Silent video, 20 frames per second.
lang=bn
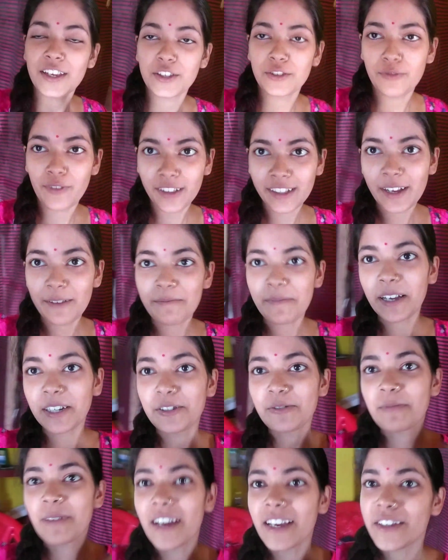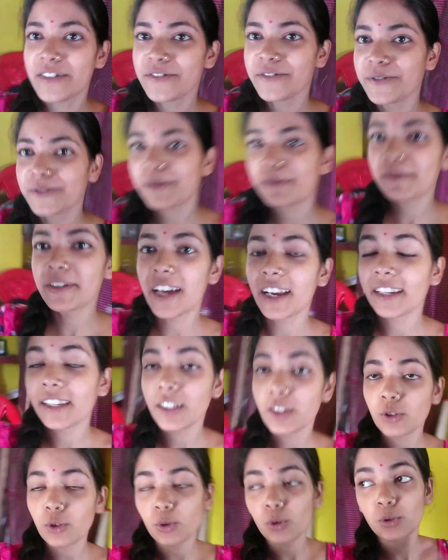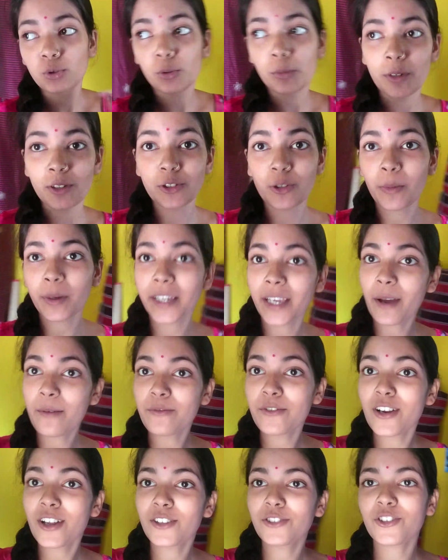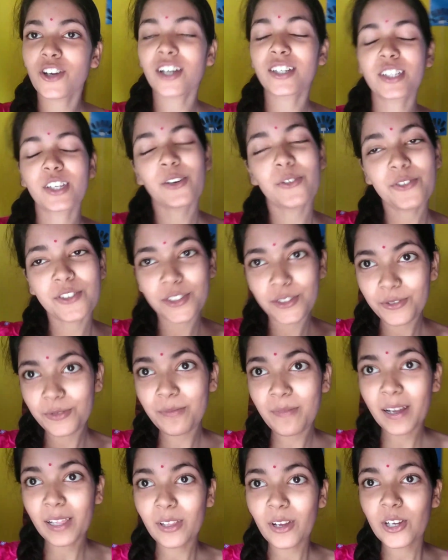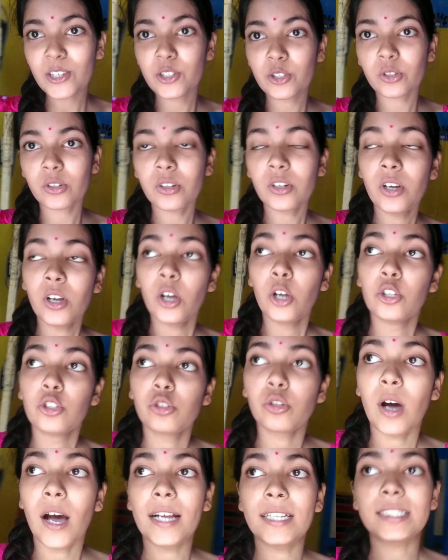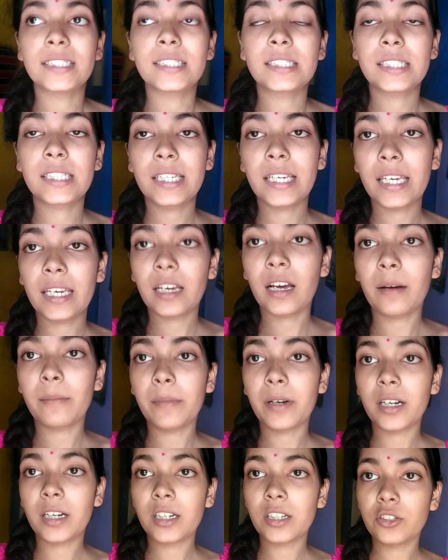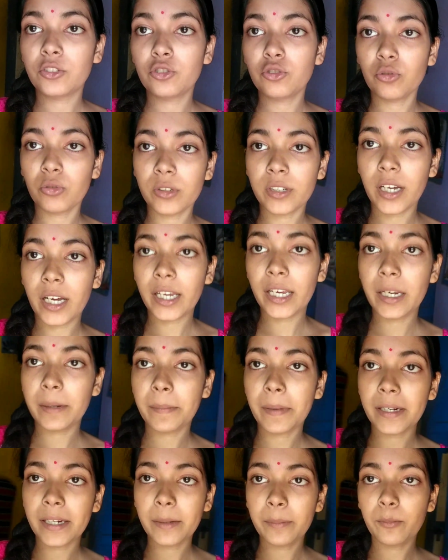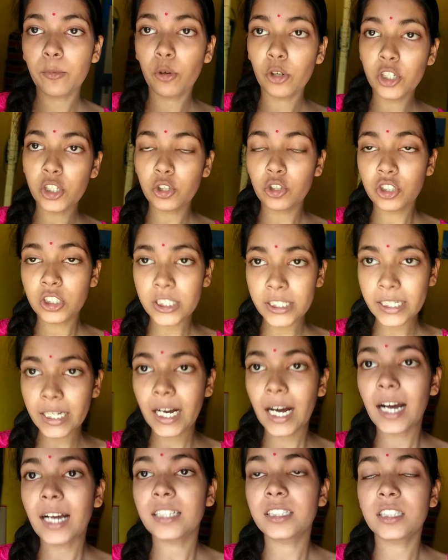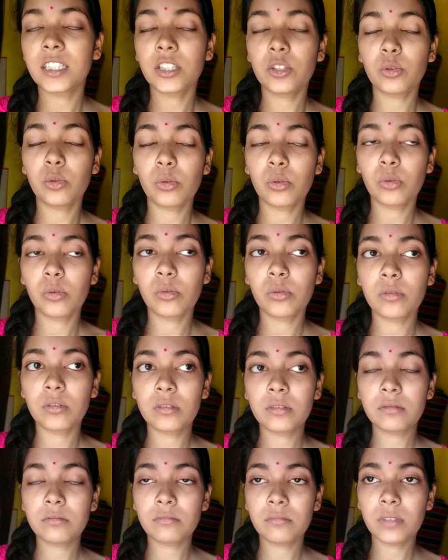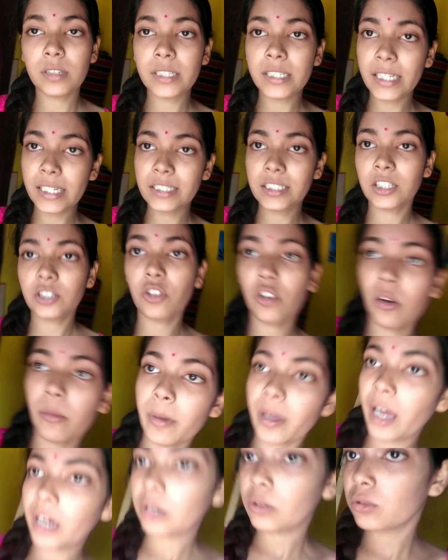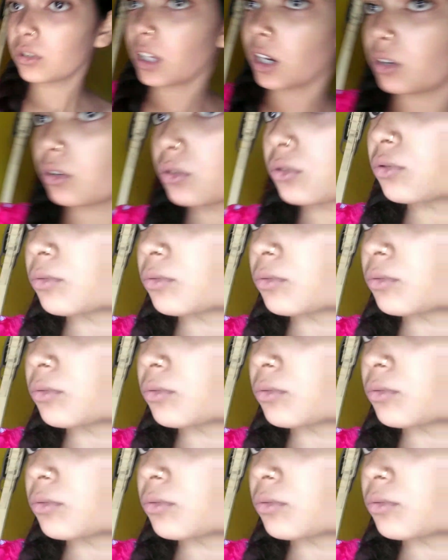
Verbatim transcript: গাইজ ওয়েলকাম ব্যাক টু মাই ইউটিউব চ্যানেল তো তোমরা সবাই কেমন আছো আশা করছি খুব ভালো আছো তো আজকে আমার সোনাইয়ের মানে পোলিও টিকা আছে তো নিয়ে যেতে হবে এখন দেখো